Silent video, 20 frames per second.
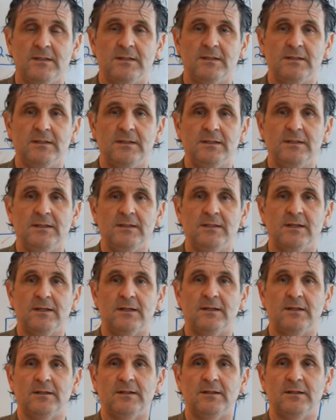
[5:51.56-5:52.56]
et
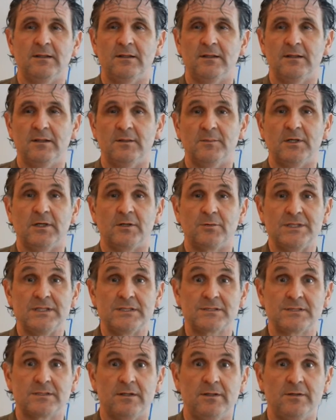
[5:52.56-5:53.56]
euh,
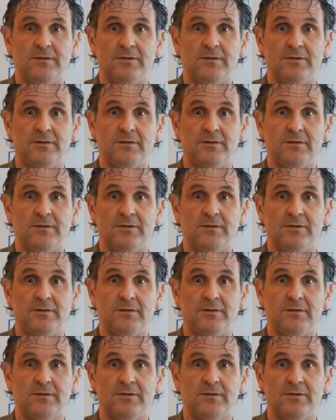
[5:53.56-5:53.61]
Maurice